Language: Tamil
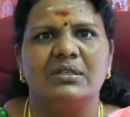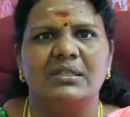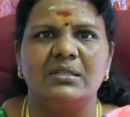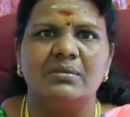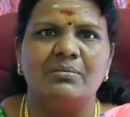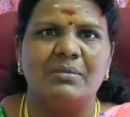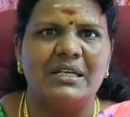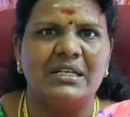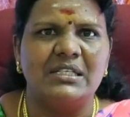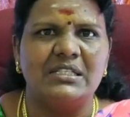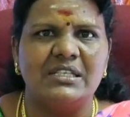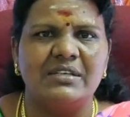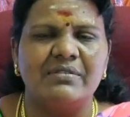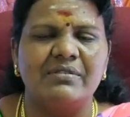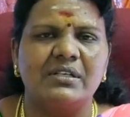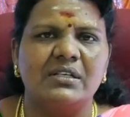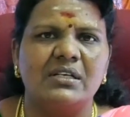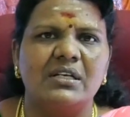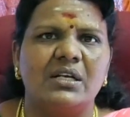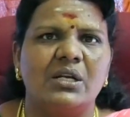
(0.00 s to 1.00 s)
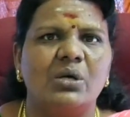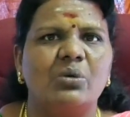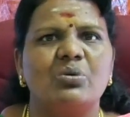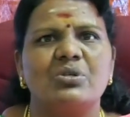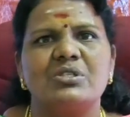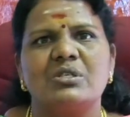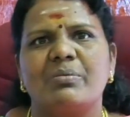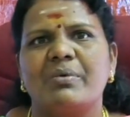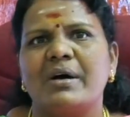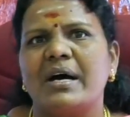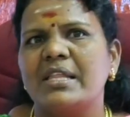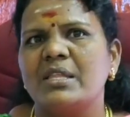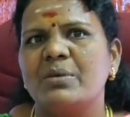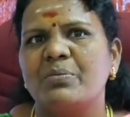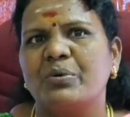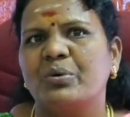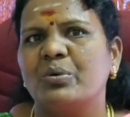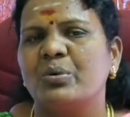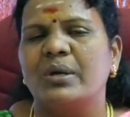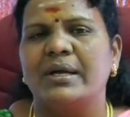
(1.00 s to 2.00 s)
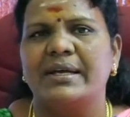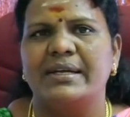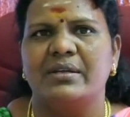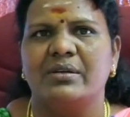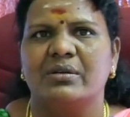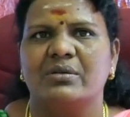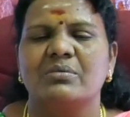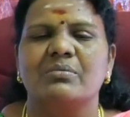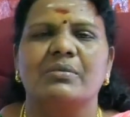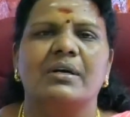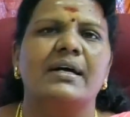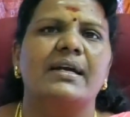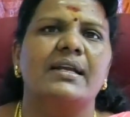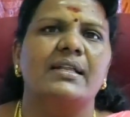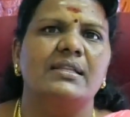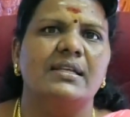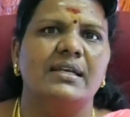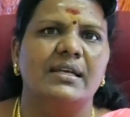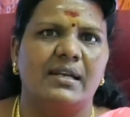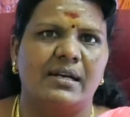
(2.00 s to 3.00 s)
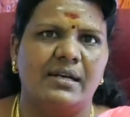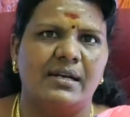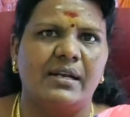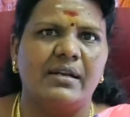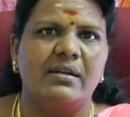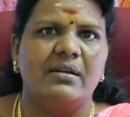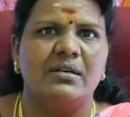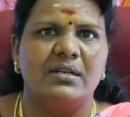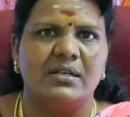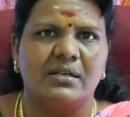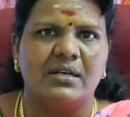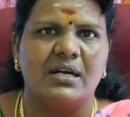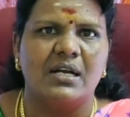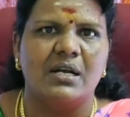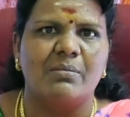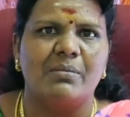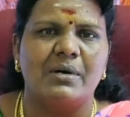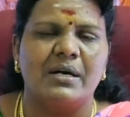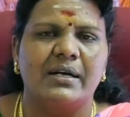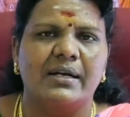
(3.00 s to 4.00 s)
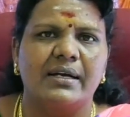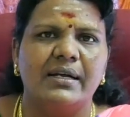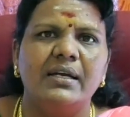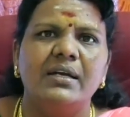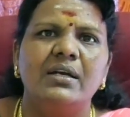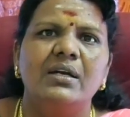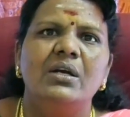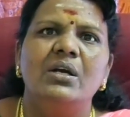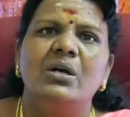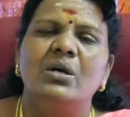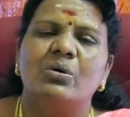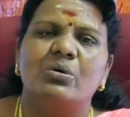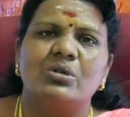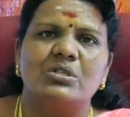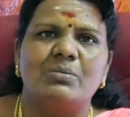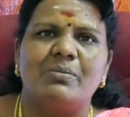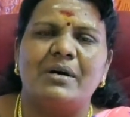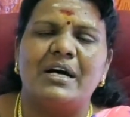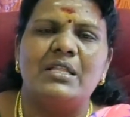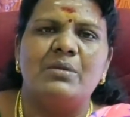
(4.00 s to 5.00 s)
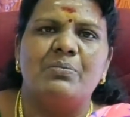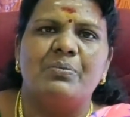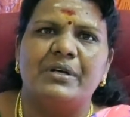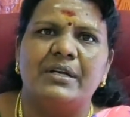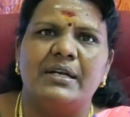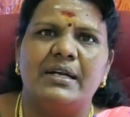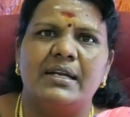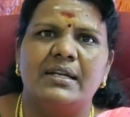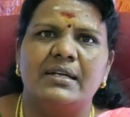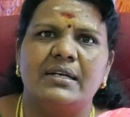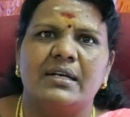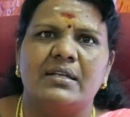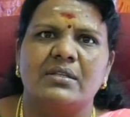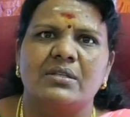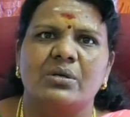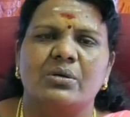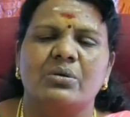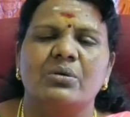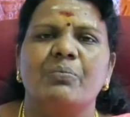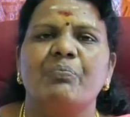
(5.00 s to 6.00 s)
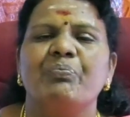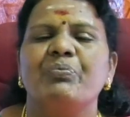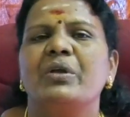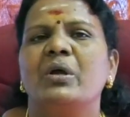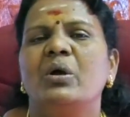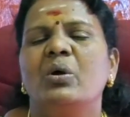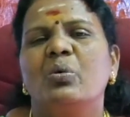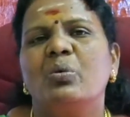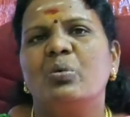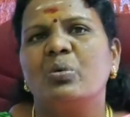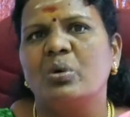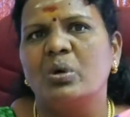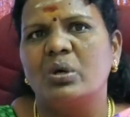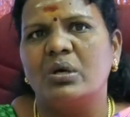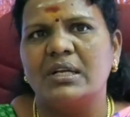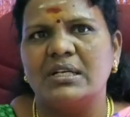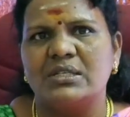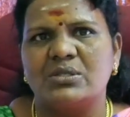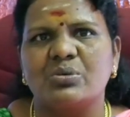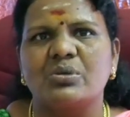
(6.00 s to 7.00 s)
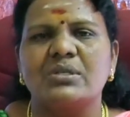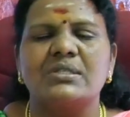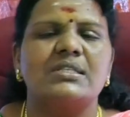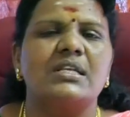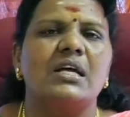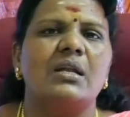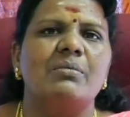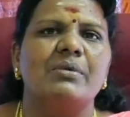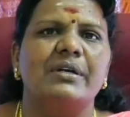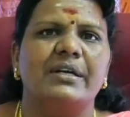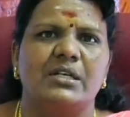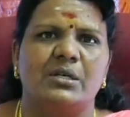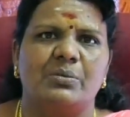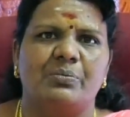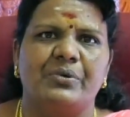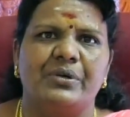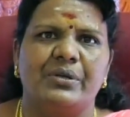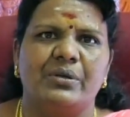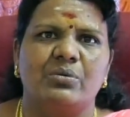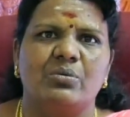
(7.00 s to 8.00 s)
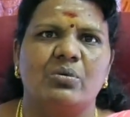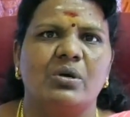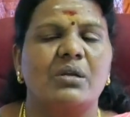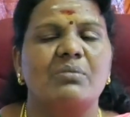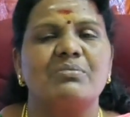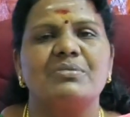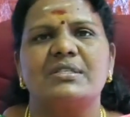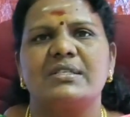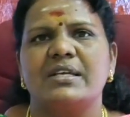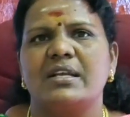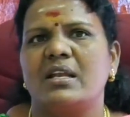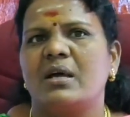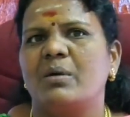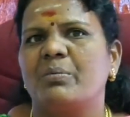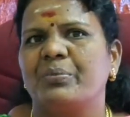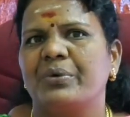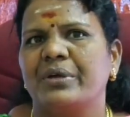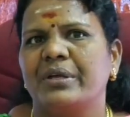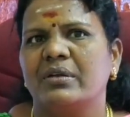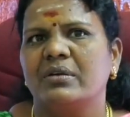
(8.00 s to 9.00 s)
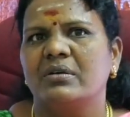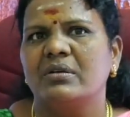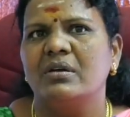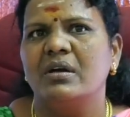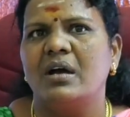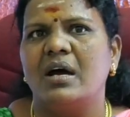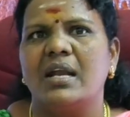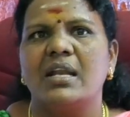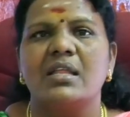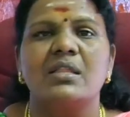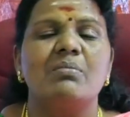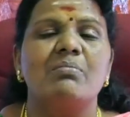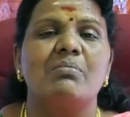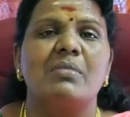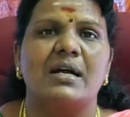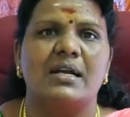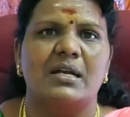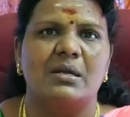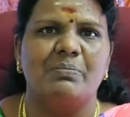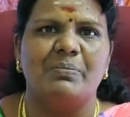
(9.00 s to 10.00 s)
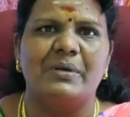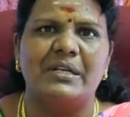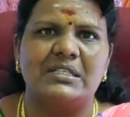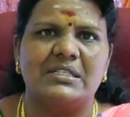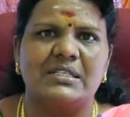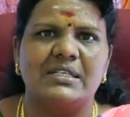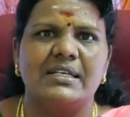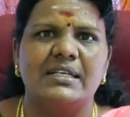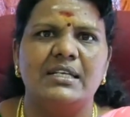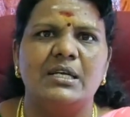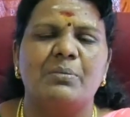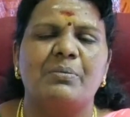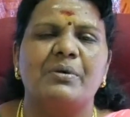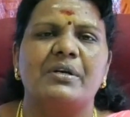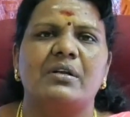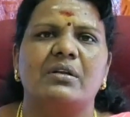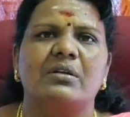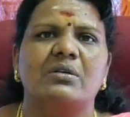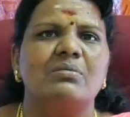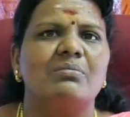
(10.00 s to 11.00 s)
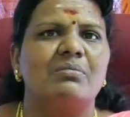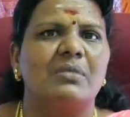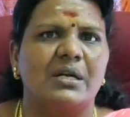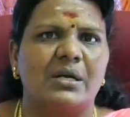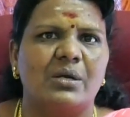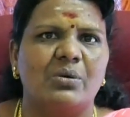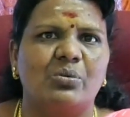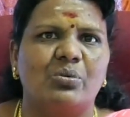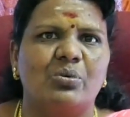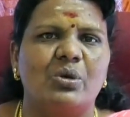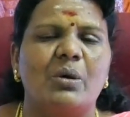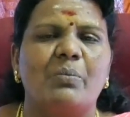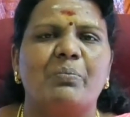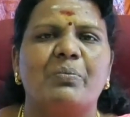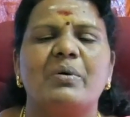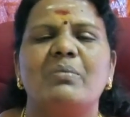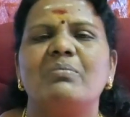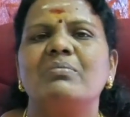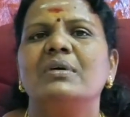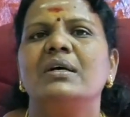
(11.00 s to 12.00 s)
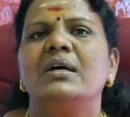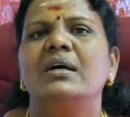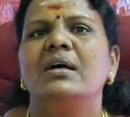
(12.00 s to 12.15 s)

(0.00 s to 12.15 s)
இந்த மாதிரி ஜீவன்களெல்லாம் கொஞ்சம் பாதிப்புக்குள்ளாக இருக்கும் கடந்த இரண்டரை ஆண்டு காலமாக கொஞ்சம் பாதிப்புகளெல்லாம் நடந்திருக்கும் உங்களுடைய சுகஸ்தானமும் கெட்டு போயிருக்கு உடம்பு சரியில்லாமல் போயிருக்கு அல்லது மனப்பிரச்சனைகள் ஏற்பட்டிருக்கும் மனக்குழப்பம்